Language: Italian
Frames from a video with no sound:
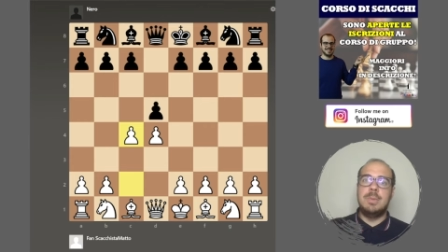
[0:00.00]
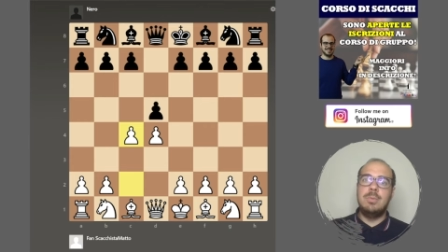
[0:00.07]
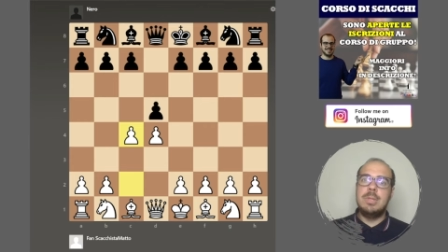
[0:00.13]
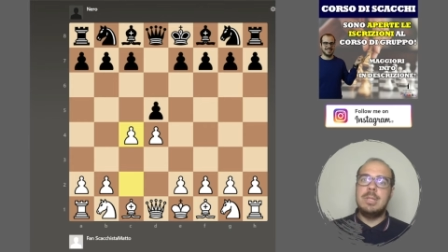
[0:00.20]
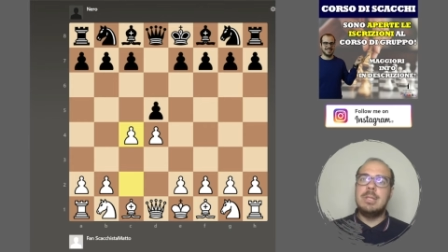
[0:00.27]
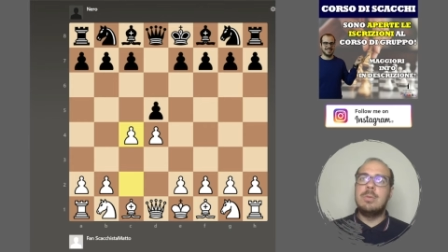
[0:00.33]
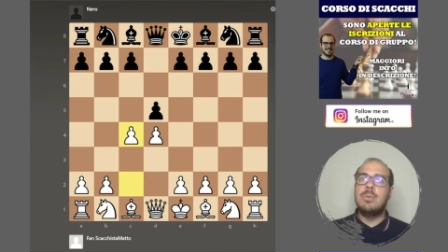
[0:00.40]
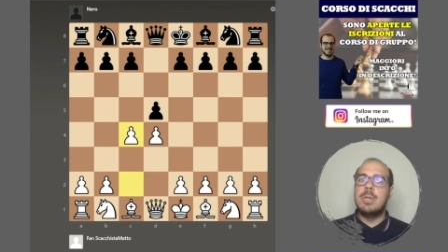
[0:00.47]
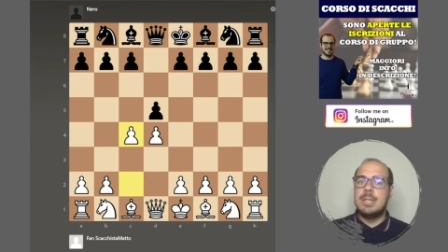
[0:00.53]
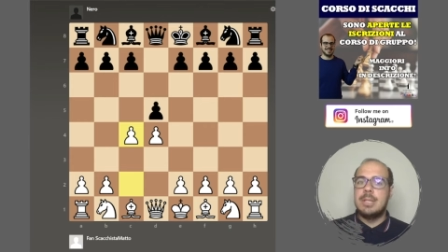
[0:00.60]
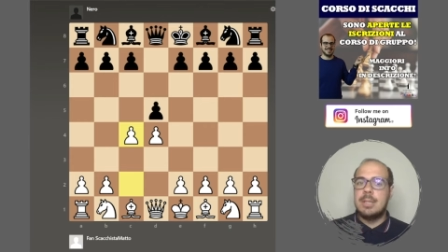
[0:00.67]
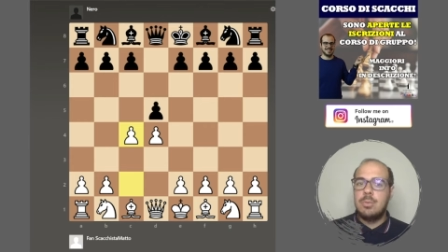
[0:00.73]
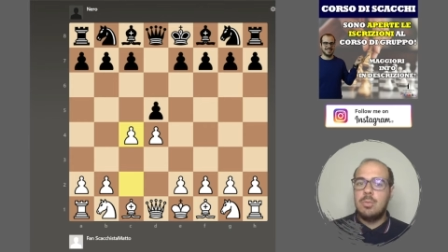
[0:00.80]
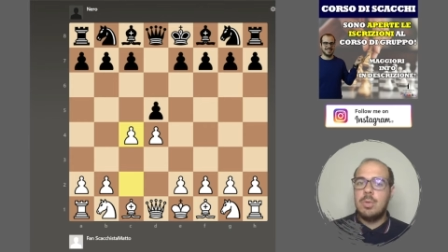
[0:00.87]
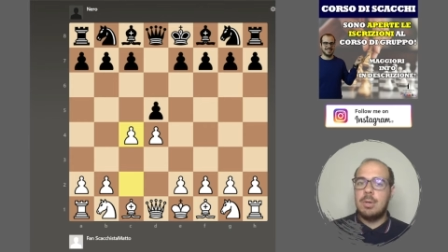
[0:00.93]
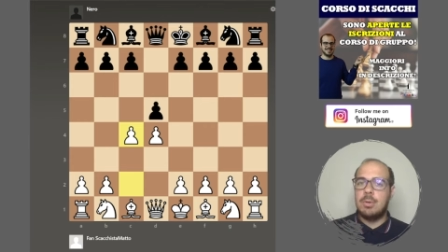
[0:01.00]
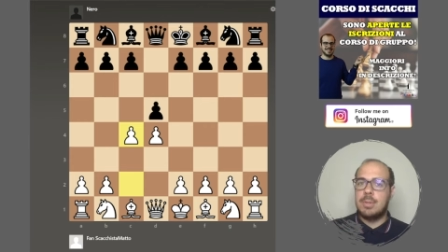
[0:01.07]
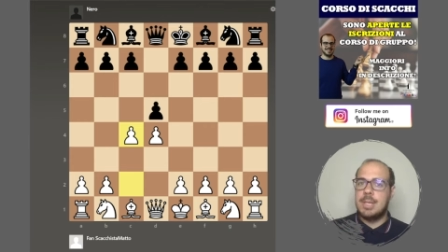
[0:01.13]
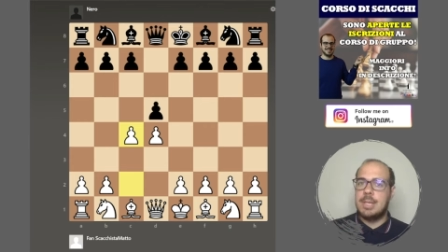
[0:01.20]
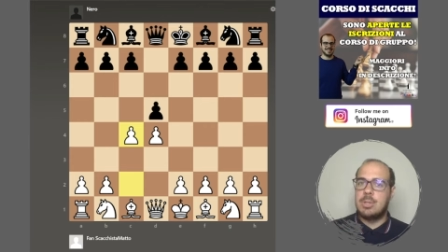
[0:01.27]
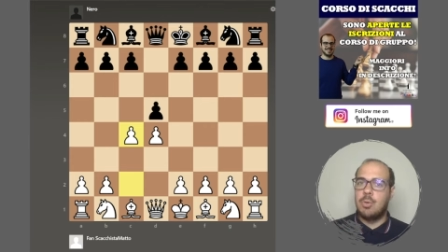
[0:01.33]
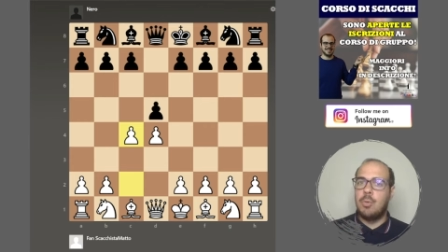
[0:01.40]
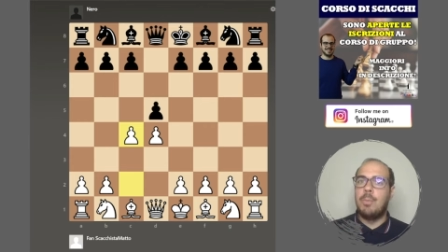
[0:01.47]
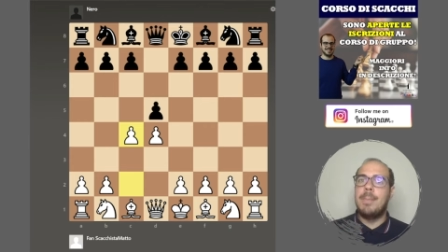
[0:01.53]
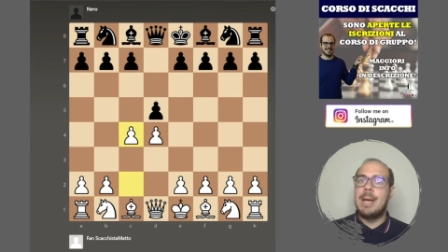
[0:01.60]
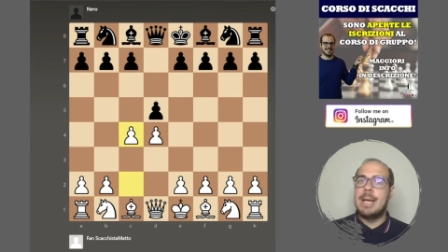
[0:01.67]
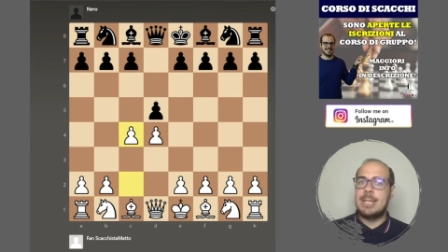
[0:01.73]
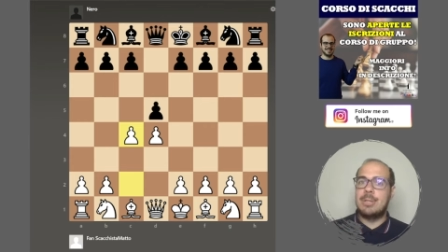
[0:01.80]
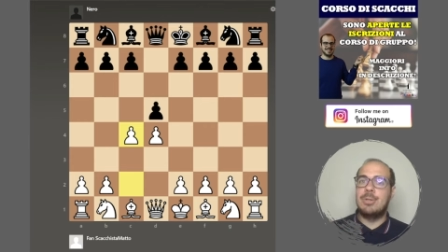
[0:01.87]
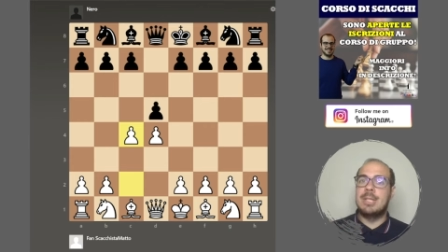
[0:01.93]
minuti in cui addirittura ho chiesto a un
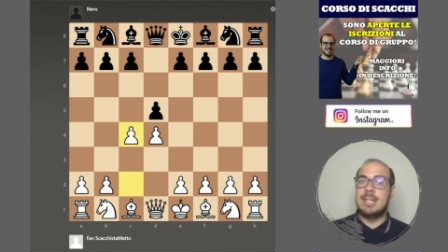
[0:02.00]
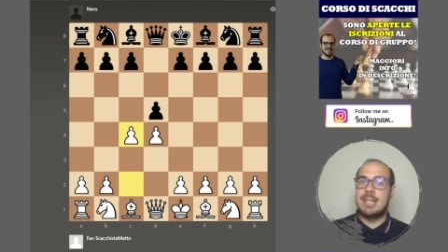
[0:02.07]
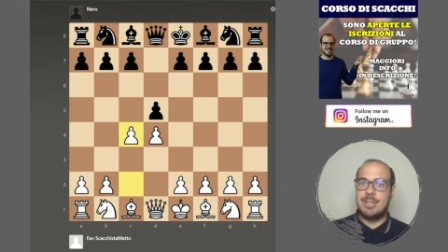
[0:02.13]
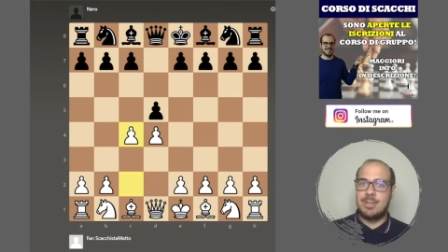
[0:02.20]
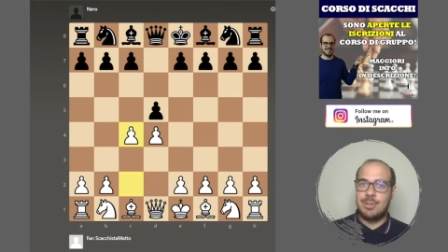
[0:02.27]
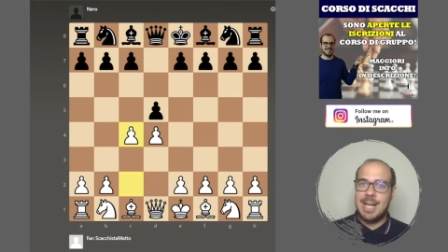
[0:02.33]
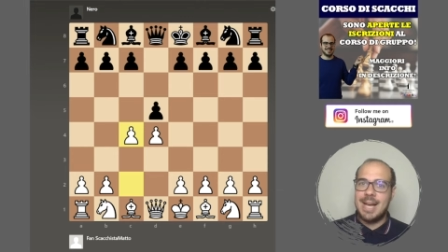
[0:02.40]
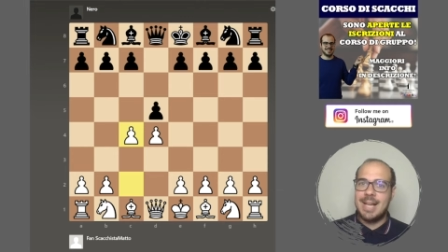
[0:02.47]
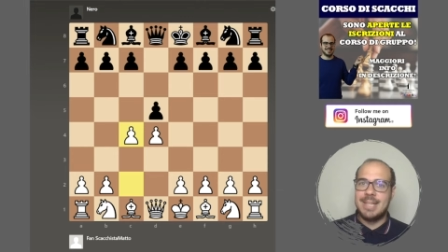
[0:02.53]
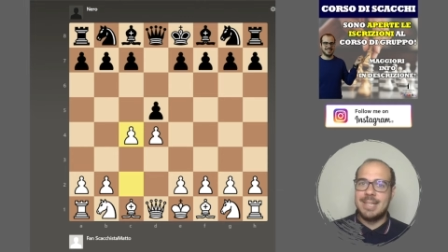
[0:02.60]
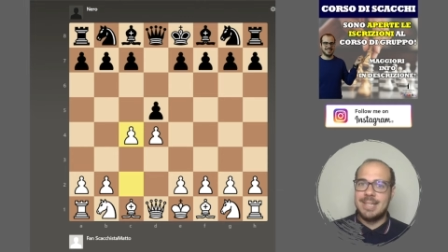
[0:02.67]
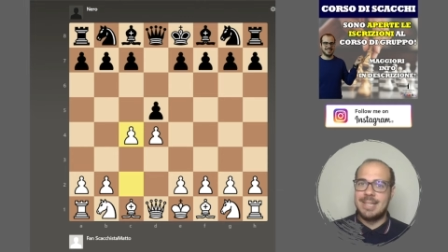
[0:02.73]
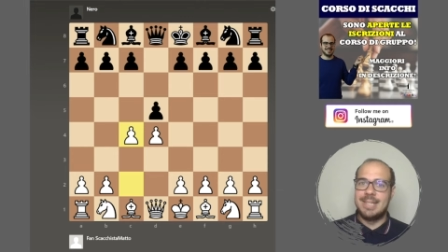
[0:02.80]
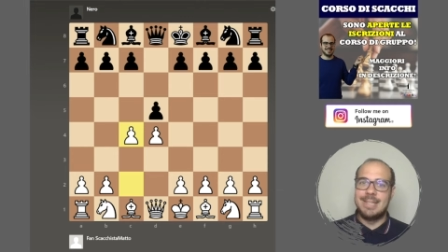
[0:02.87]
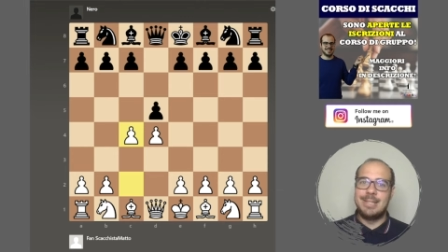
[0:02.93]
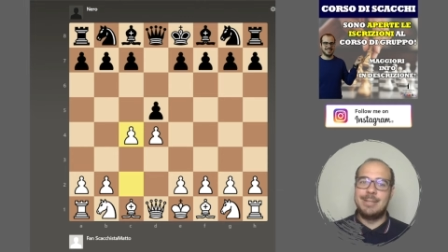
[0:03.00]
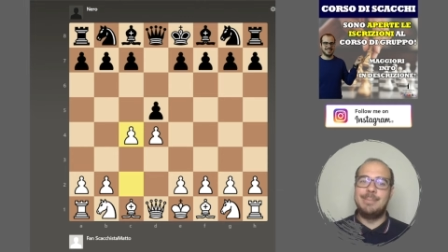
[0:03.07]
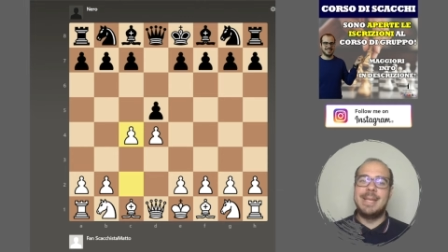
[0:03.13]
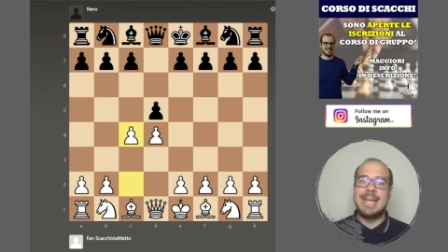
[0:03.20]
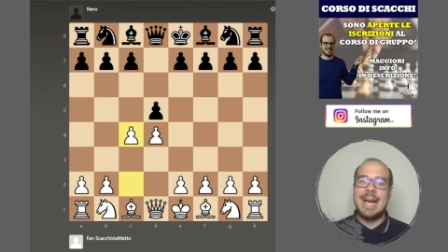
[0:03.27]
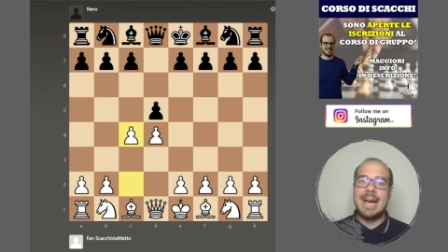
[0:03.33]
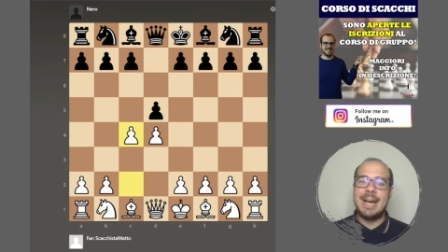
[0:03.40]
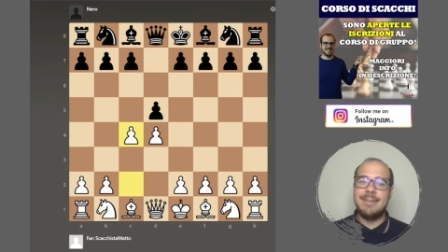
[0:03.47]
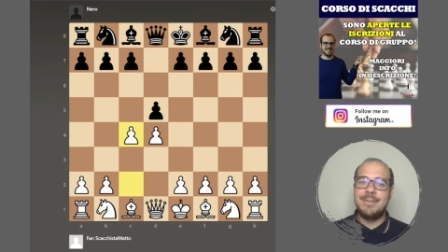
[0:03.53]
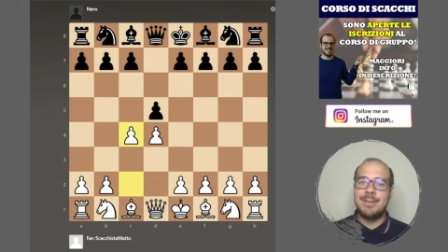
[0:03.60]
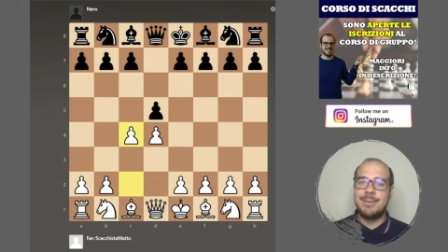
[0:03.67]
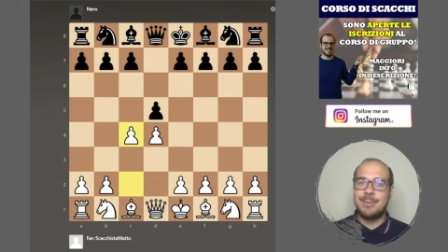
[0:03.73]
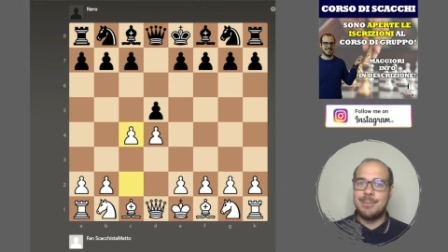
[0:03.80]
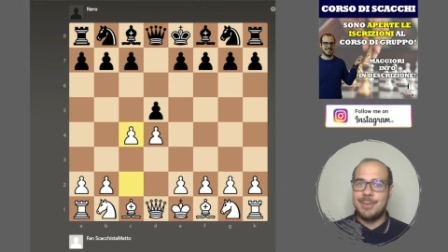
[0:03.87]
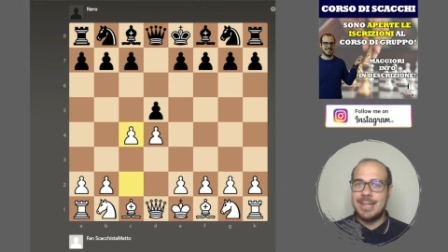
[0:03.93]
maestro internazionale di
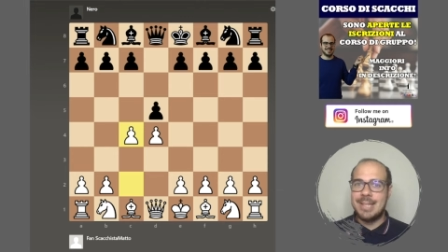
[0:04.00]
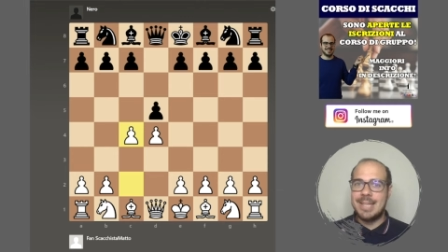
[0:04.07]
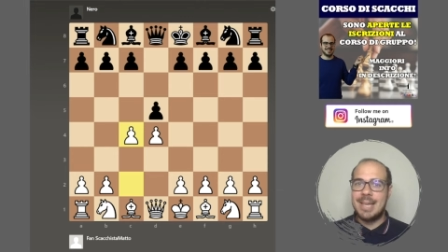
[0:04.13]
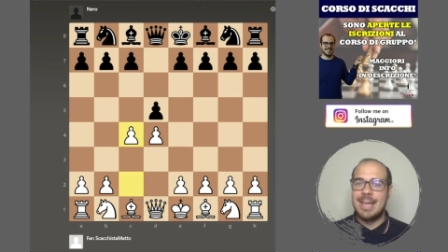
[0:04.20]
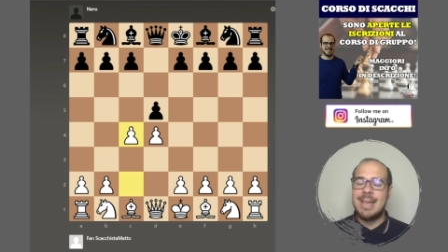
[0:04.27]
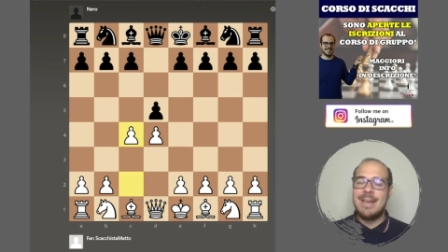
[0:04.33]
spiegarvelo, quindi